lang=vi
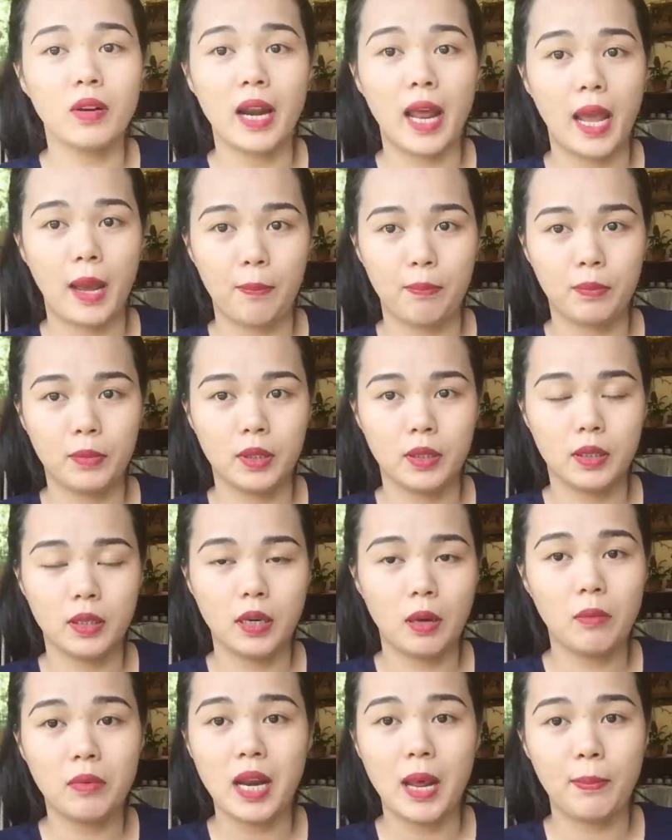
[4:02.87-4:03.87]
có đẹp nữa
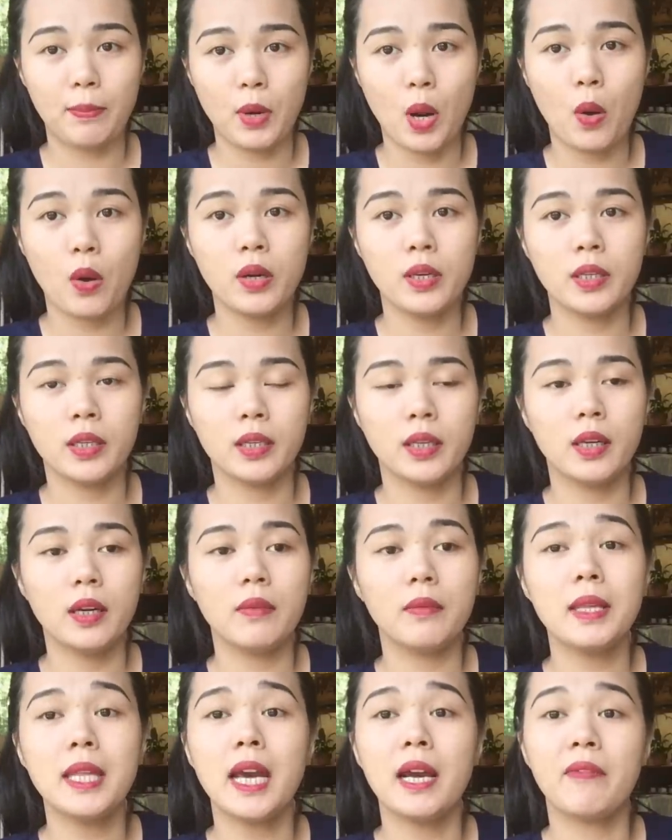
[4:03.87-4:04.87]
không có đẹp đôi
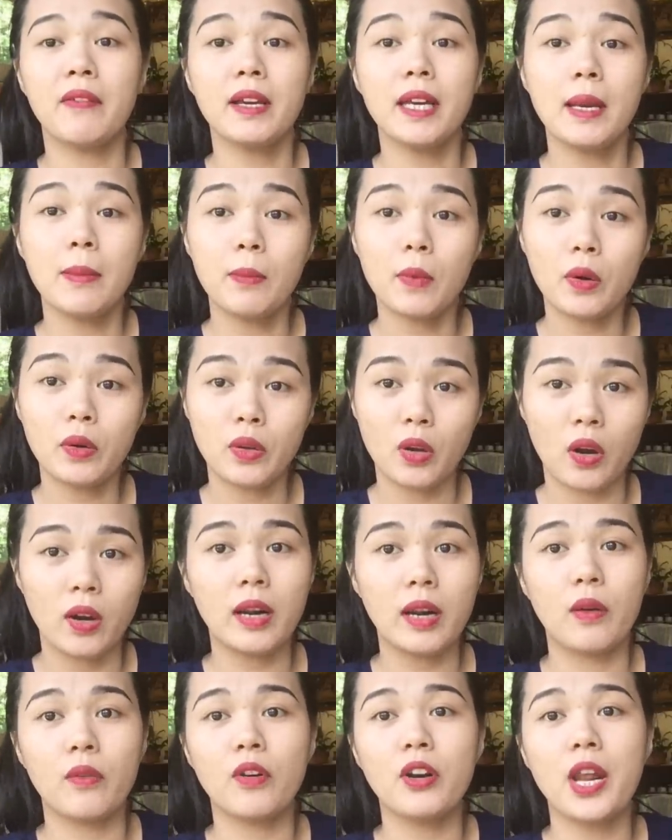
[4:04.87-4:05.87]
nữa bây giờ phải kiếm con nhỏ
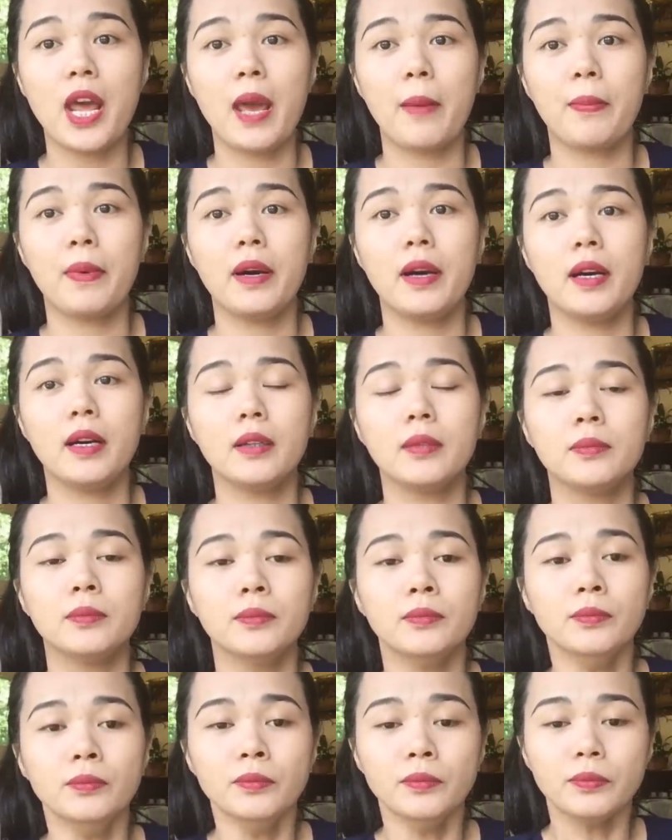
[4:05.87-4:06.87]
nào nó đẹp hơn
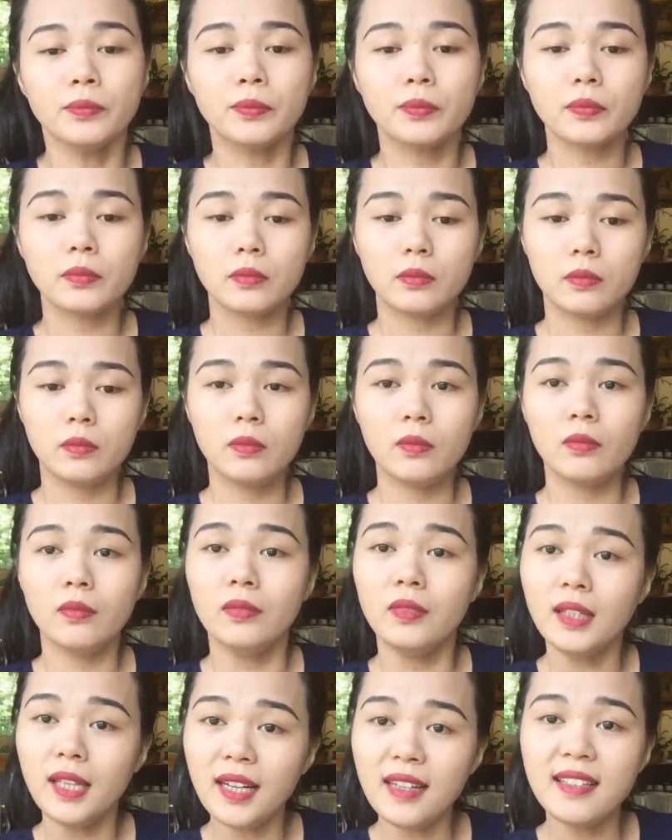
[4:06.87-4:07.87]

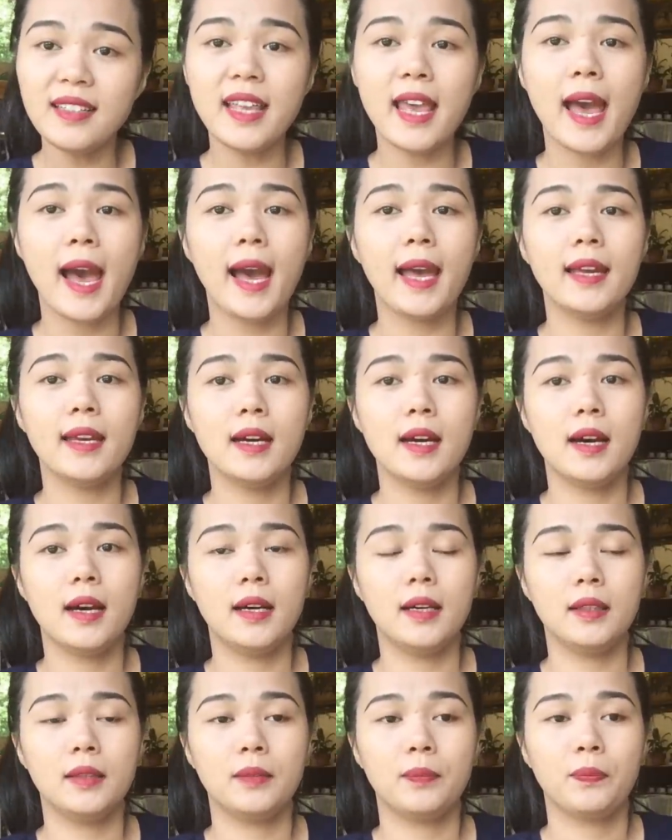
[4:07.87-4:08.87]
chân dài
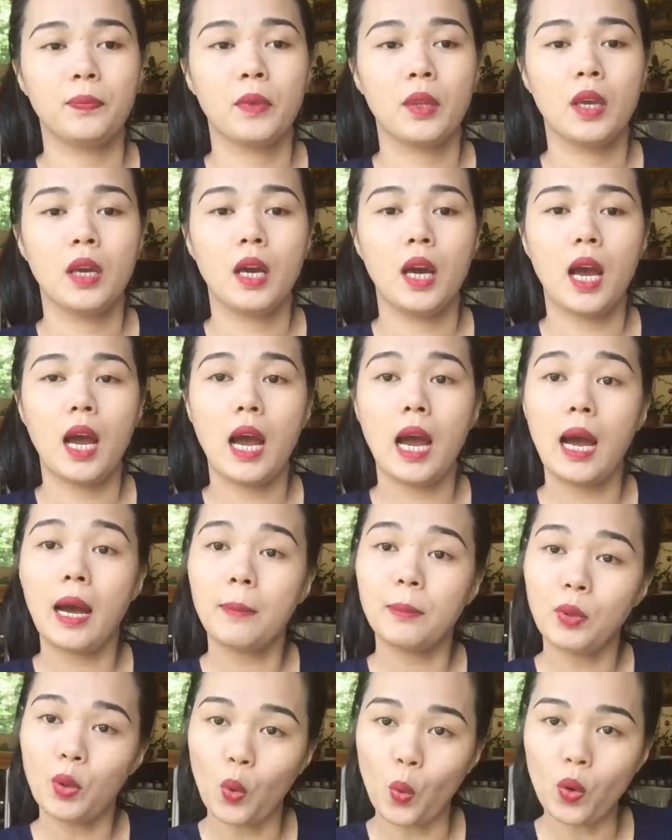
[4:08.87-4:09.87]
hơn
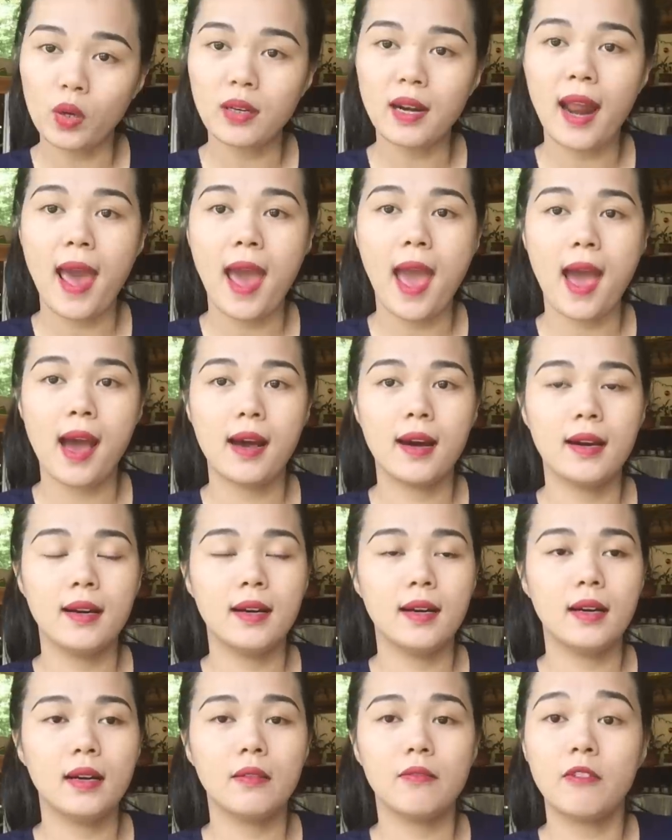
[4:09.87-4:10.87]
à, nuột nà
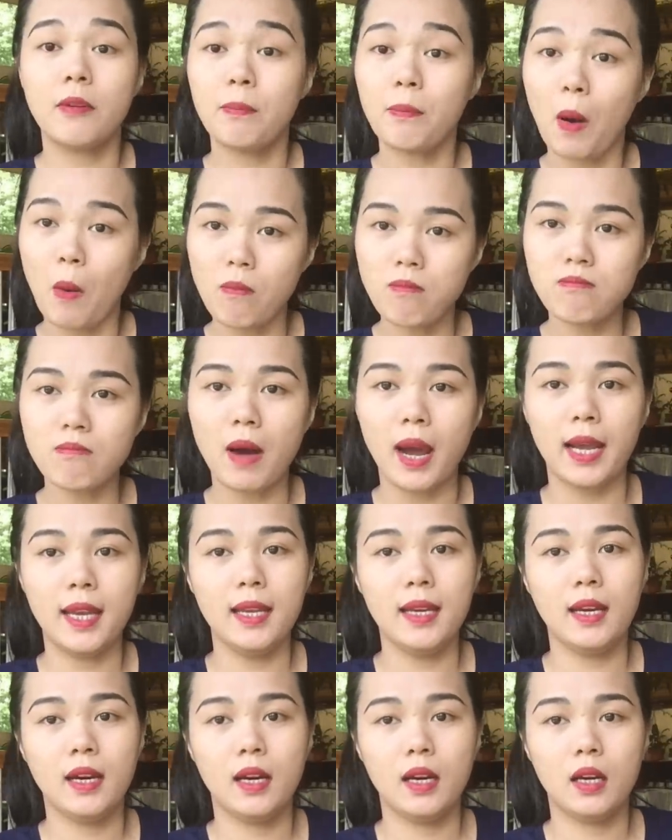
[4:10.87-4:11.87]
hơn phải bóng
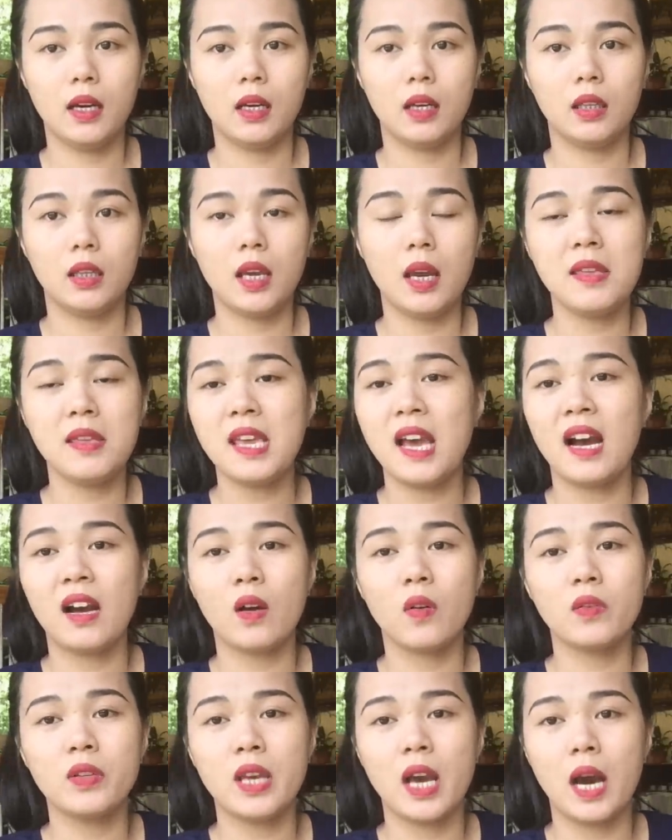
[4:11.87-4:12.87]
bẩy hơn chứ giờ
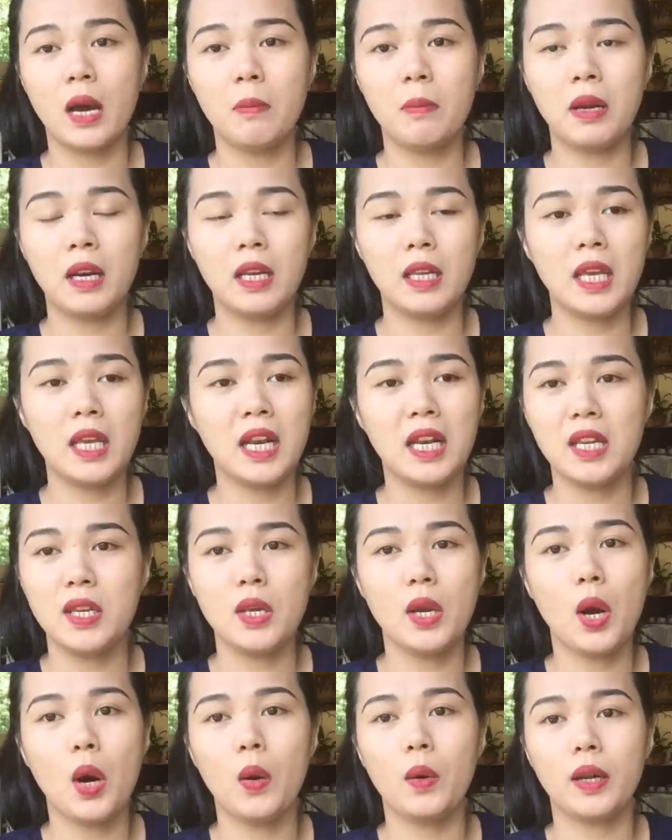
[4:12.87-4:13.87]
con vợ mình nhìn
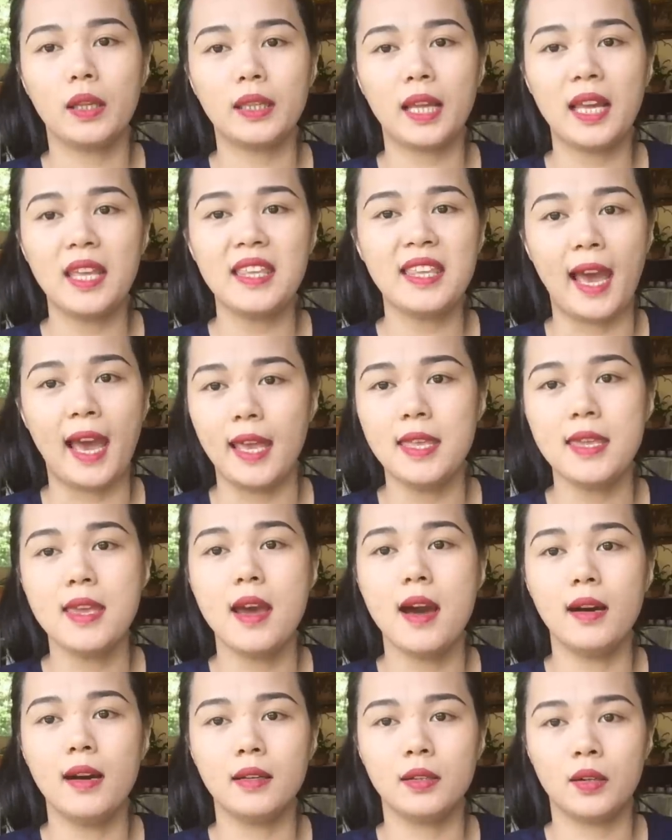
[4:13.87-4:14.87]
vô là thấy chảy
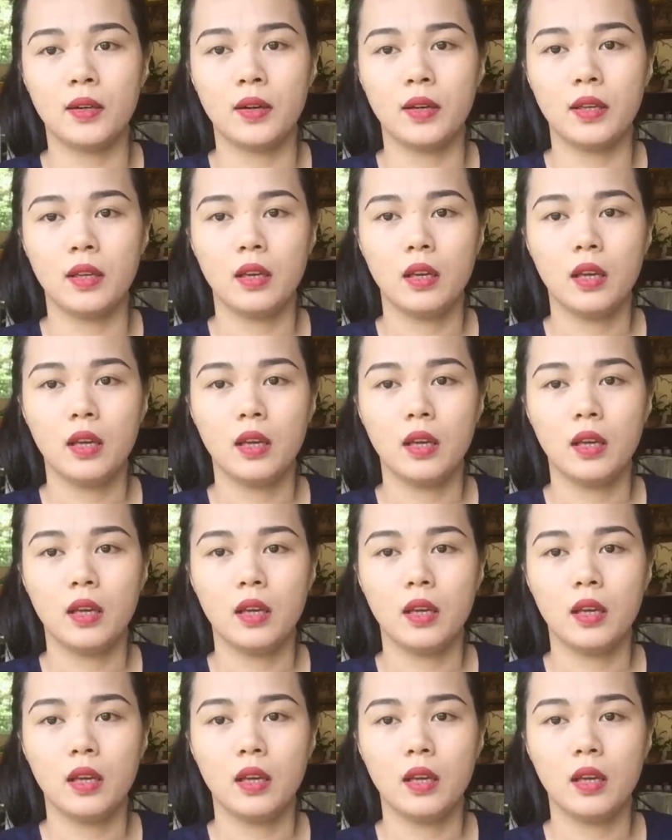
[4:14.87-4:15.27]
nhớt rồi